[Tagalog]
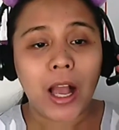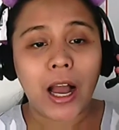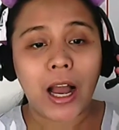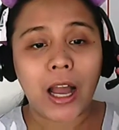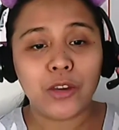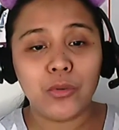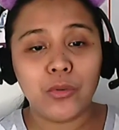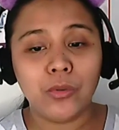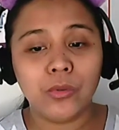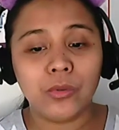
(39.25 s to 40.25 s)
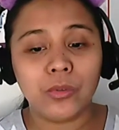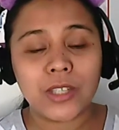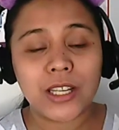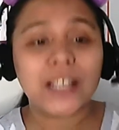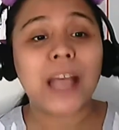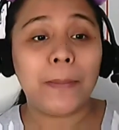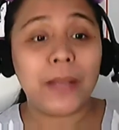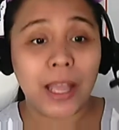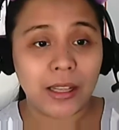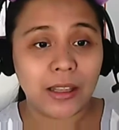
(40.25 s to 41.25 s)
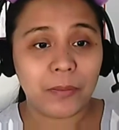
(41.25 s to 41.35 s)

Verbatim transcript: uh, yung sinasabi din